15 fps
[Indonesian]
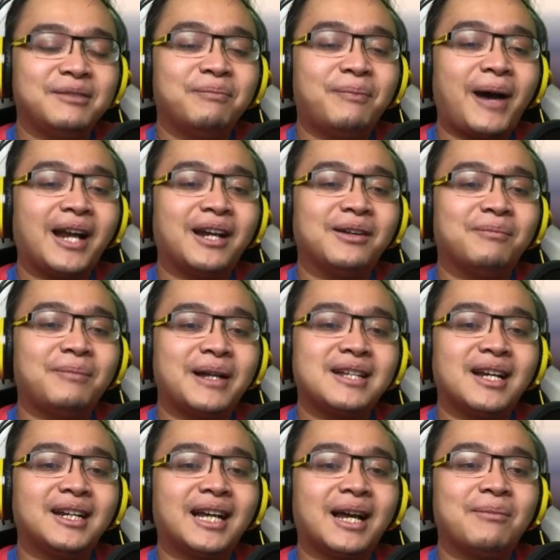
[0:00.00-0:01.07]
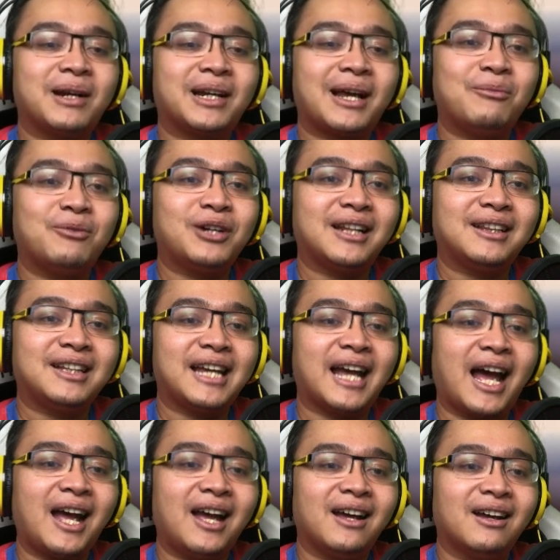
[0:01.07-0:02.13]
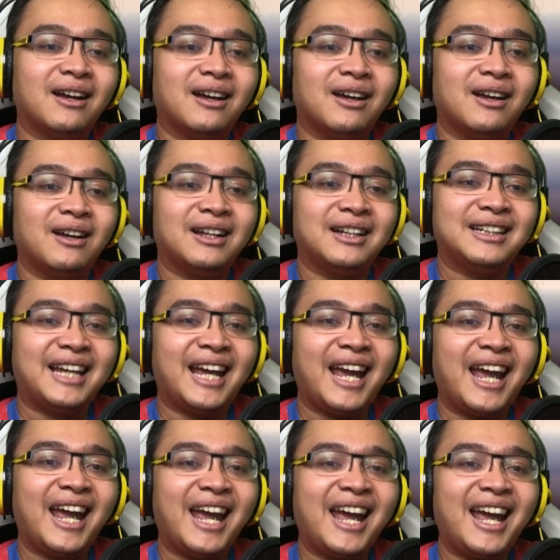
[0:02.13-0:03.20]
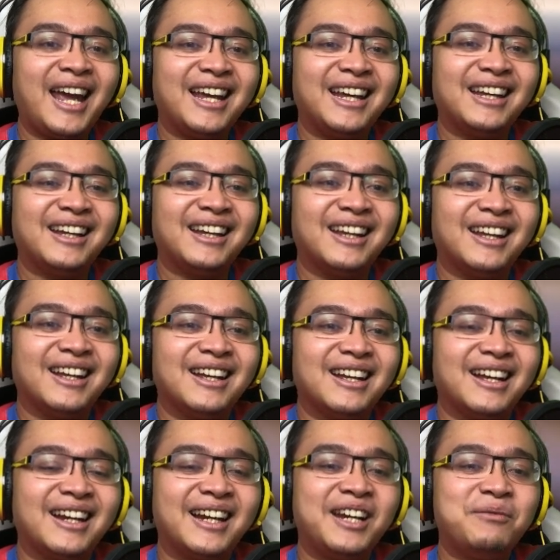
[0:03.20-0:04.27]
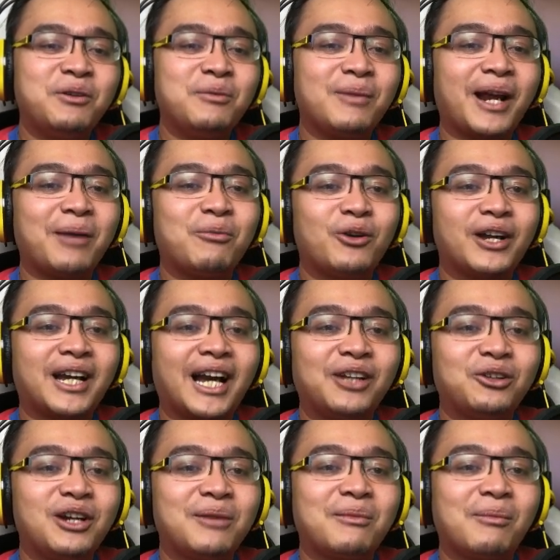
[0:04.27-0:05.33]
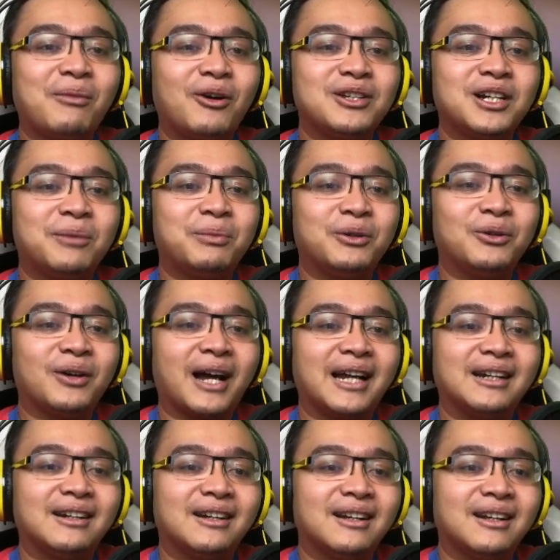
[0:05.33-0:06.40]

Simpan, pajar di kamar kamu nanti ya. Yeay! Rini pun meraih boneka itu dan membawanya ke pelukan.